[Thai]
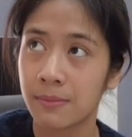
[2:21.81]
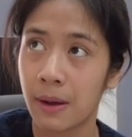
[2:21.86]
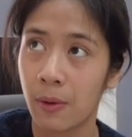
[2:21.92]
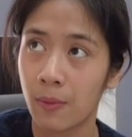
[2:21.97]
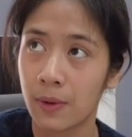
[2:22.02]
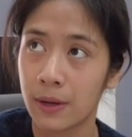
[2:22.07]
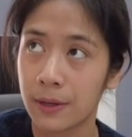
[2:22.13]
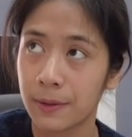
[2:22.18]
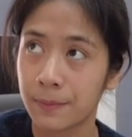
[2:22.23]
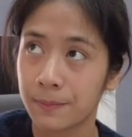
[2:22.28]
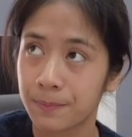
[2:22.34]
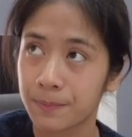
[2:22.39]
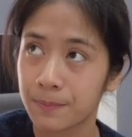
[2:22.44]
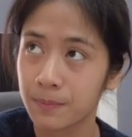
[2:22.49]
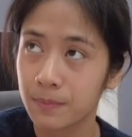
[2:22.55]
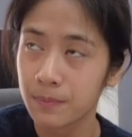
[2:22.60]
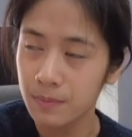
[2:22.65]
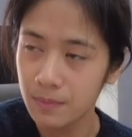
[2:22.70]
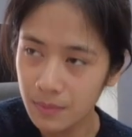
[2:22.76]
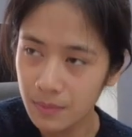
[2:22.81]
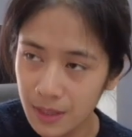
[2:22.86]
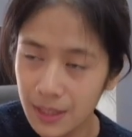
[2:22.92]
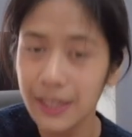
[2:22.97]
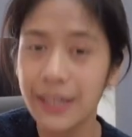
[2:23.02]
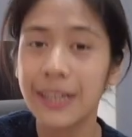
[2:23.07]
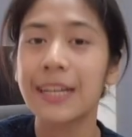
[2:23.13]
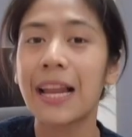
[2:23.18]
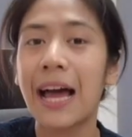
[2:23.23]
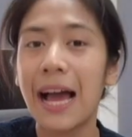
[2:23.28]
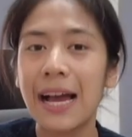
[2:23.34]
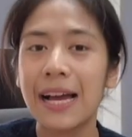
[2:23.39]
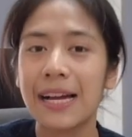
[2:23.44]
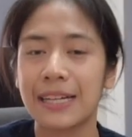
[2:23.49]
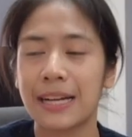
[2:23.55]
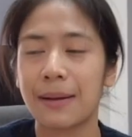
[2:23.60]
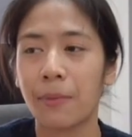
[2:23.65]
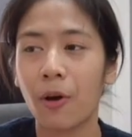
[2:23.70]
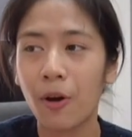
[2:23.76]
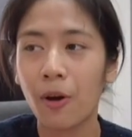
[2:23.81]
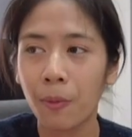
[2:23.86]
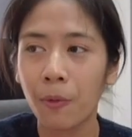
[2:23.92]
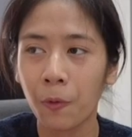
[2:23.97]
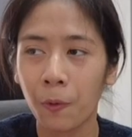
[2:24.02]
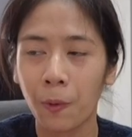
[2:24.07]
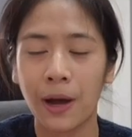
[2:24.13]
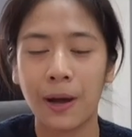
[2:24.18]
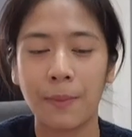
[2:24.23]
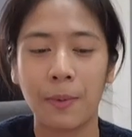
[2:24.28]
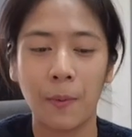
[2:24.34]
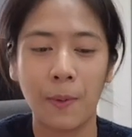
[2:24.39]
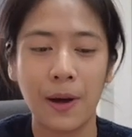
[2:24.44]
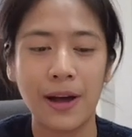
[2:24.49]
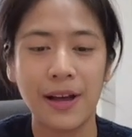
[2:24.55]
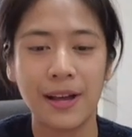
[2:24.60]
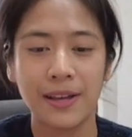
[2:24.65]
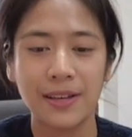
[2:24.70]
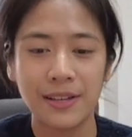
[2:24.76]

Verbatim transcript: แบบว่าคือล่ากับครอบครัวแบบว่า